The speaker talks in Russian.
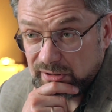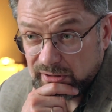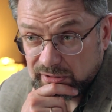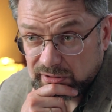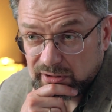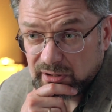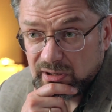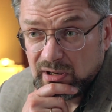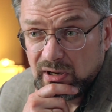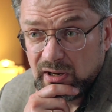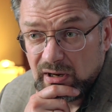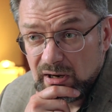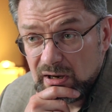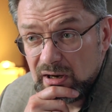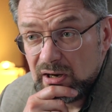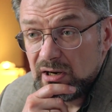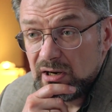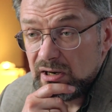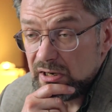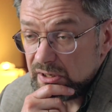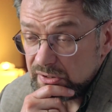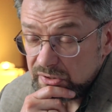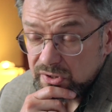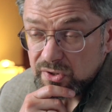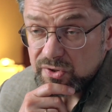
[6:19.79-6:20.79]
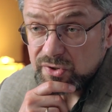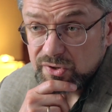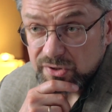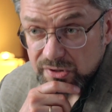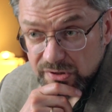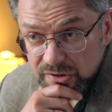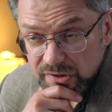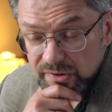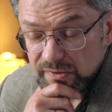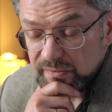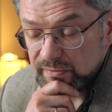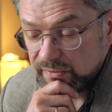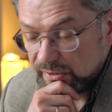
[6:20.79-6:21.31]
Это, это
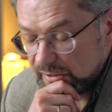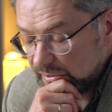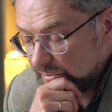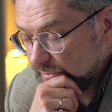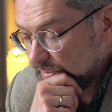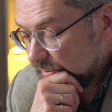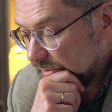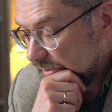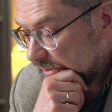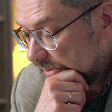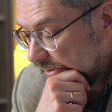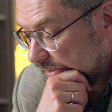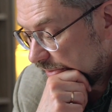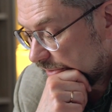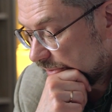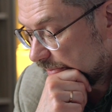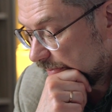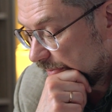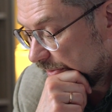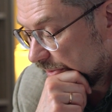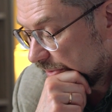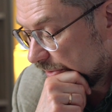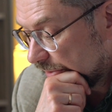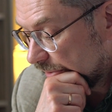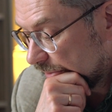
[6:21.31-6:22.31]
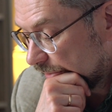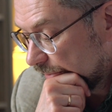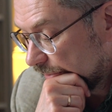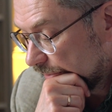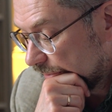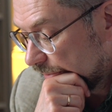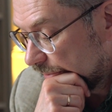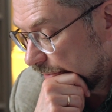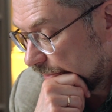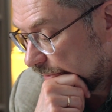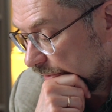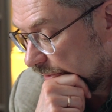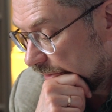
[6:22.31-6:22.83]
жизнь, в которой есть место
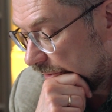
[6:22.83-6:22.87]
горю.